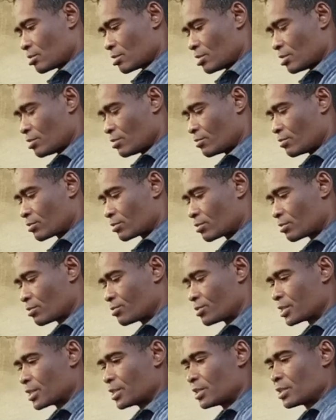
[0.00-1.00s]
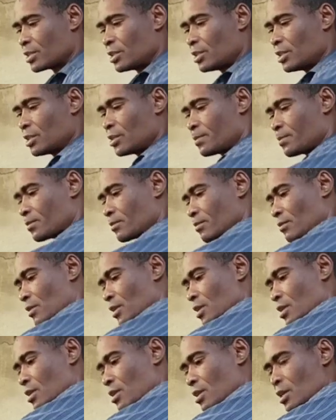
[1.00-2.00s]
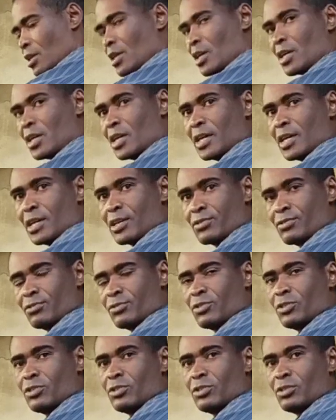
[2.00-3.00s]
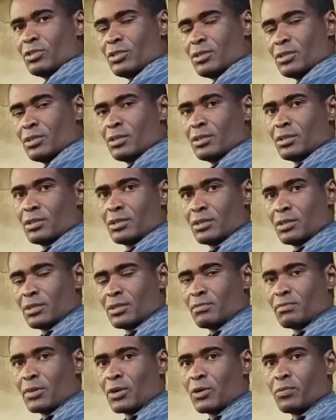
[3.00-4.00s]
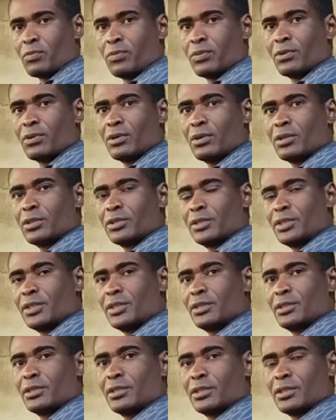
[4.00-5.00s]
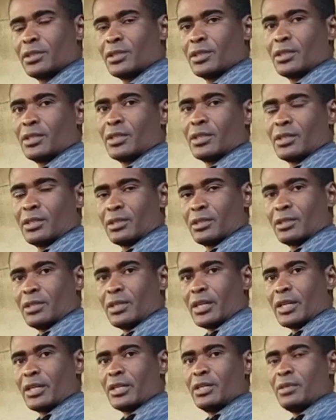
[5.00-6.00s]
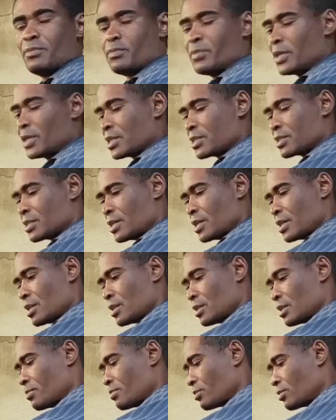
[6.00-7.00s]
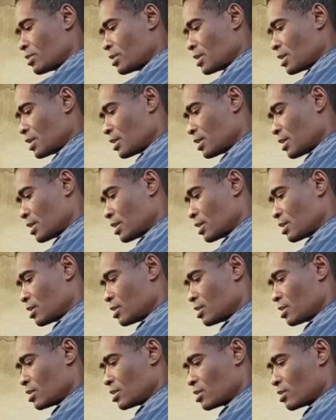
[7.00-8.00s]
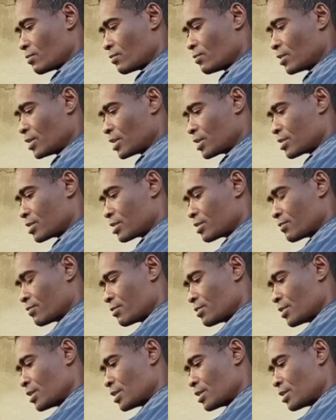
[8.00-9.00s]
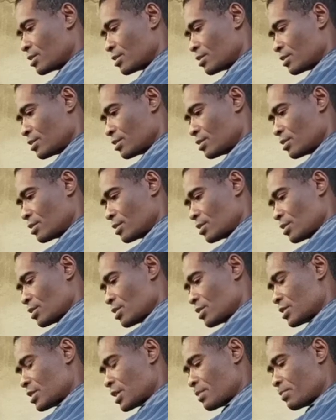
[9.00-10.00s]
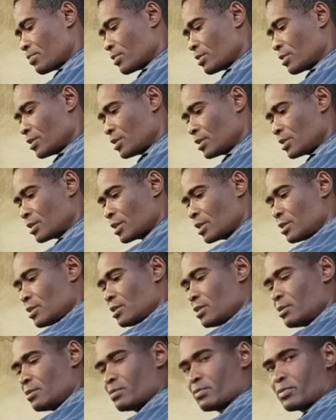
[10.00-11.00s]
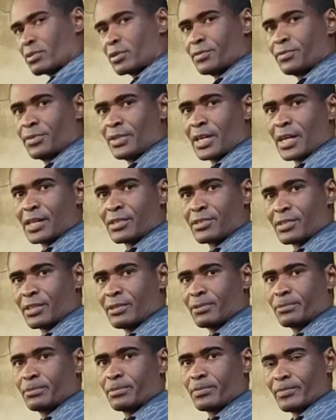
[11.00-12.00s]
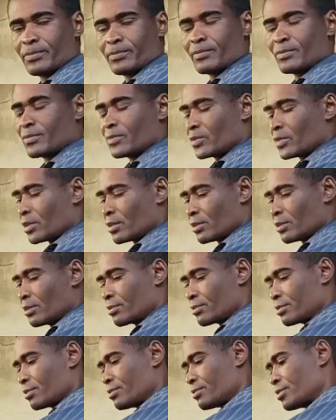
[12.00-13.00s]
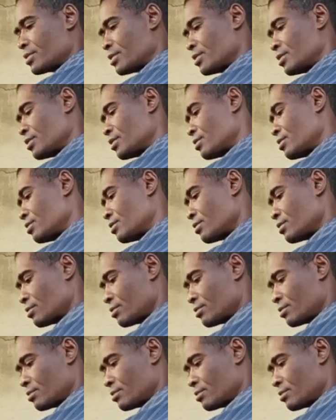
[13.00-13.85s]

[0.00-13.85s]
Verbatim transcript: Eu estou usando aqui é resto de pau podre. Aqui menos terra, tem pouquinha terra aqui. Foi a, foi a já entrando em frutificação que eu estou usando aqui, ó.